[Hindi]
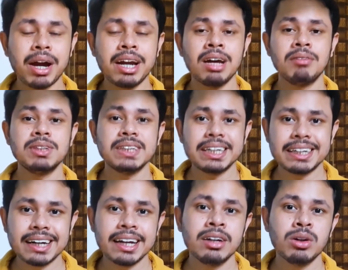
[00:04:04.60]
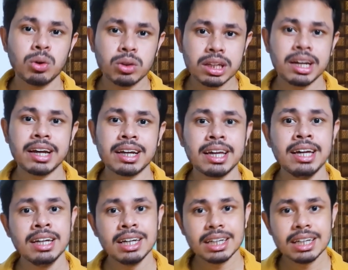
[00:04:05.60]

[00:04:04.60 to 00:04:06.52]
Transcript: माइंड हमेशा ट्रेंड होते रहेंगे